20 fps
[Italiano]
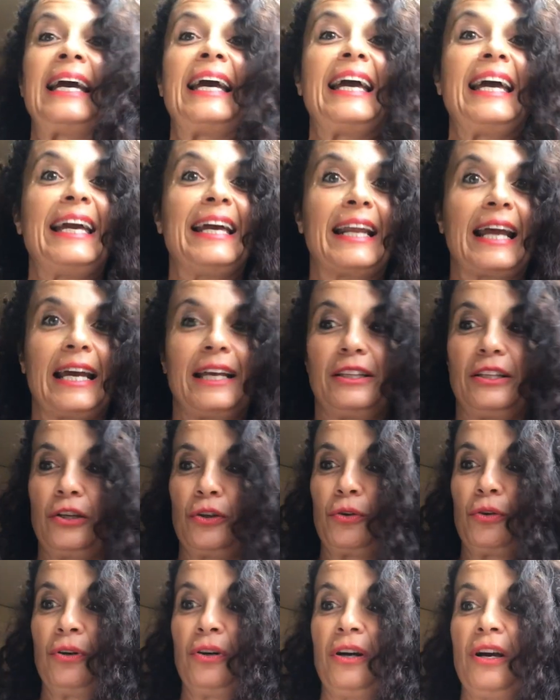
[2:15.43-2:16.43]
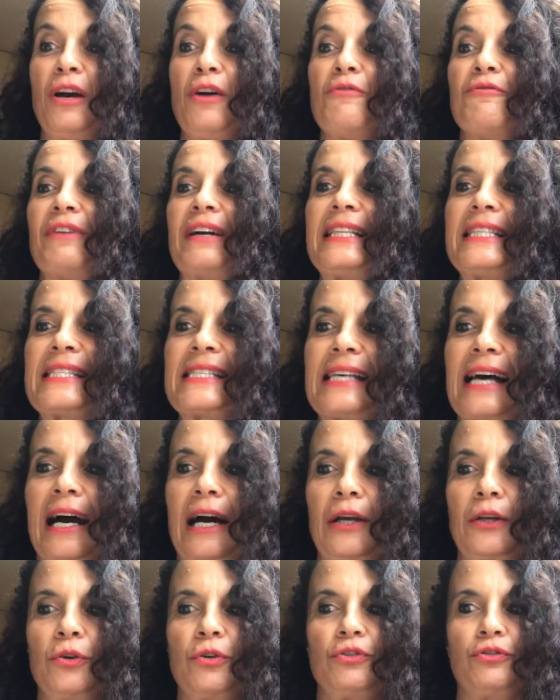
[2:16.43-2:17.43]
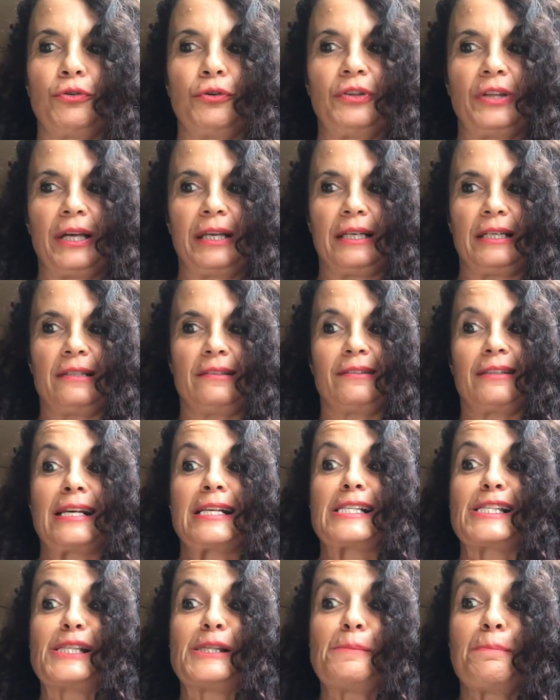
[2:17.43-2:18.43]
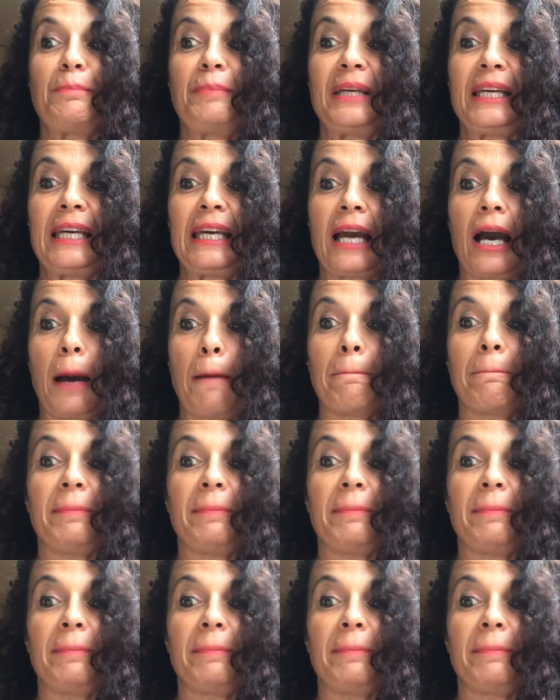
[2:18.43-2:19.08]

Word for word: Eretico, falsario, esoterista, spia,